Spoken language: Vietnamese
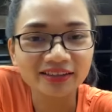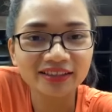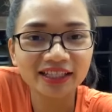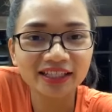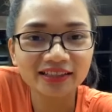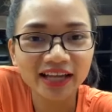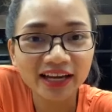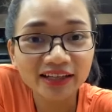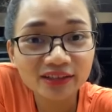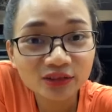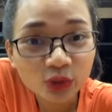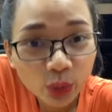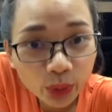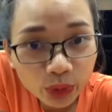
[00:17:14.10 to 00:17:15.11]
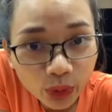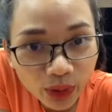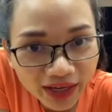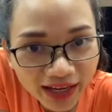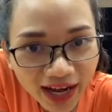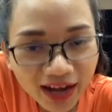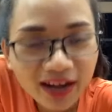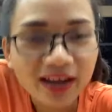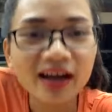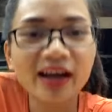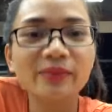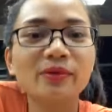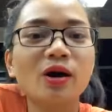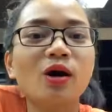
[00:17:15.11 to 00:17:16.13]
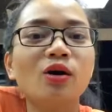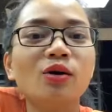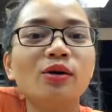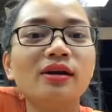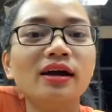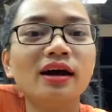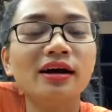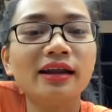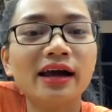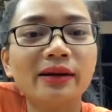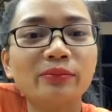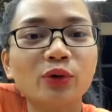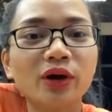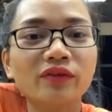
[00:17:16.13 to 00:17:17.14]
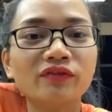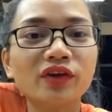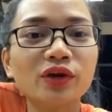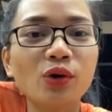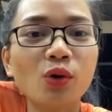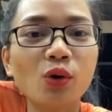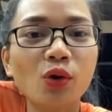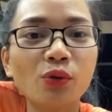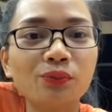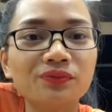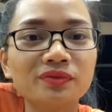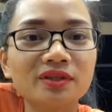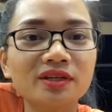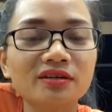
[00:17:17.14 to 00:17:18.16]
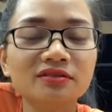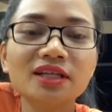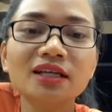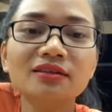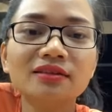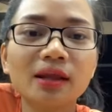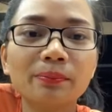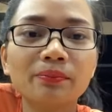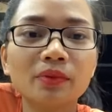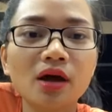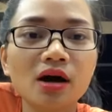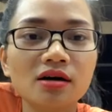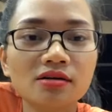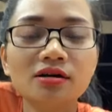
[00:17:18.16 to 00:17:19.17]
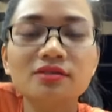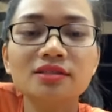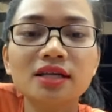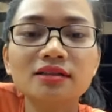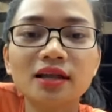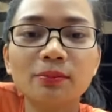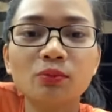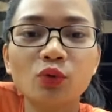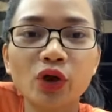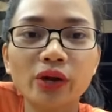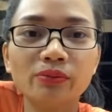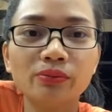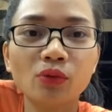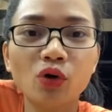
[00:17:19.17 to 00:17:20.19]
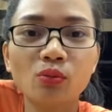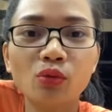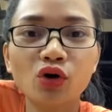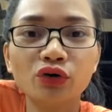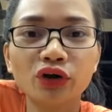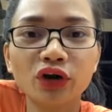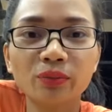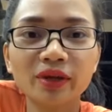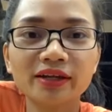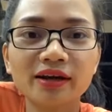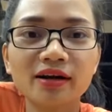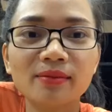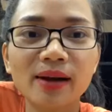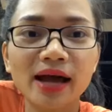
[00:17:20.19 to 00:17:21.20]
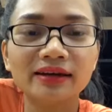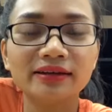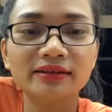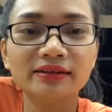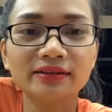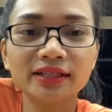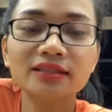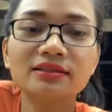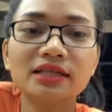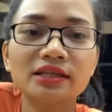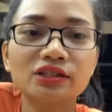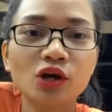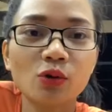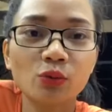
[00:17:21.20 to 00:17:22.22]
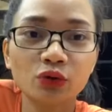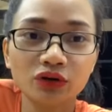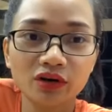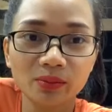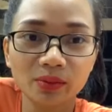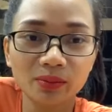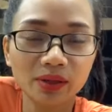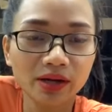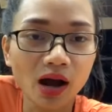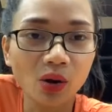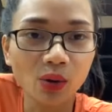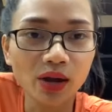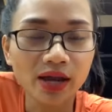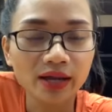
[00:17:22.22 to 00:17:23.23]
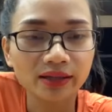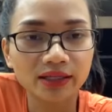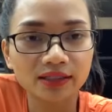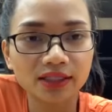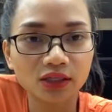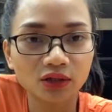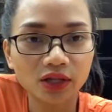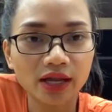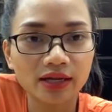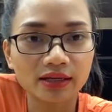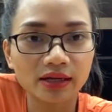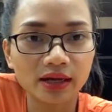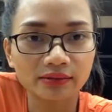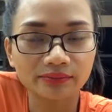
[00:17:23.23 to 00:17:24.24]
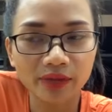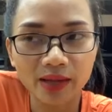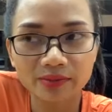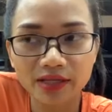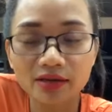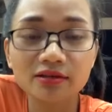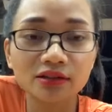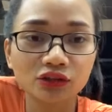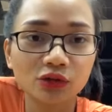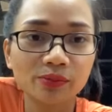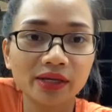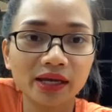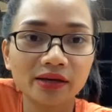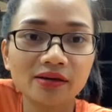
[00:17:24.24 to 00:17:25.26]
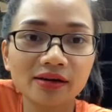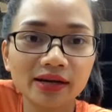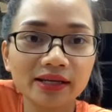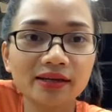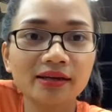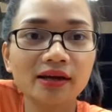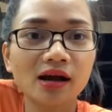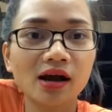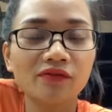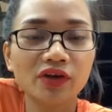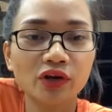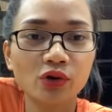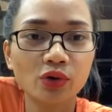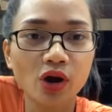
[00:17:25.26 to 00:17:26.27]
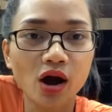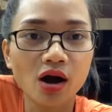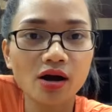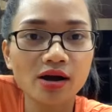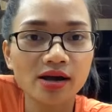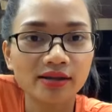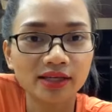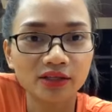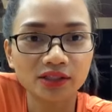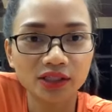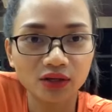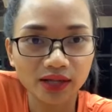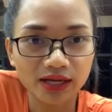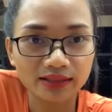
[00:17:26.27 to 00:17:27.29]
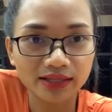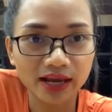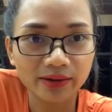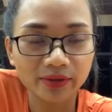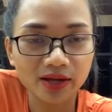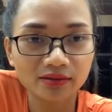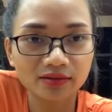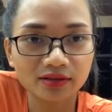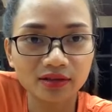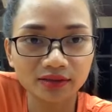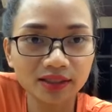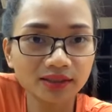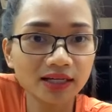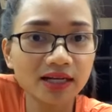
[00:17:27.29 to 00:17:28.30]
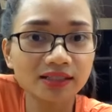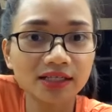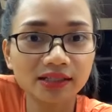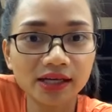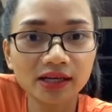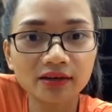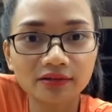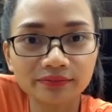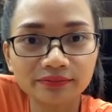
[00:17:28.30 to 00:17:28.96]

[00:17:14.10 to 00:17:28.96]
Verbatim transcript: Chị Thanh Thủy ạ, em có làm một cái video hướng dẫn tập luyện bộ môn aerobic cơ bản nhất dành cho một người mới bắt đầu. Thì chị có thể, em sẽ gửi cho mình cái đường link video đó thì chị có thể xem nhé, hướng dẫn rất là chi tiết.